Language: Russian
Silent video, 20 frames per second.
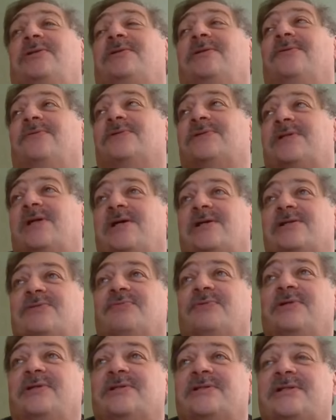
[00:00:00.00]
высказывания
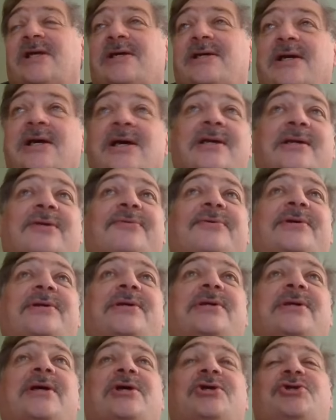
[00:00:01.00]
Захаровой, и
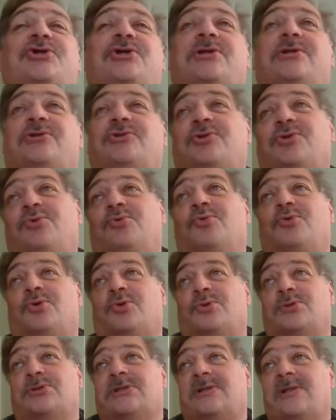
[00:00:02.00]
очередные угрозы
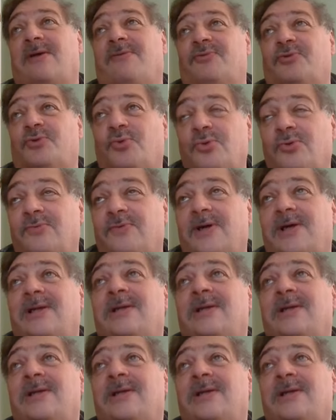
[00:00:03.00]
Лаврова –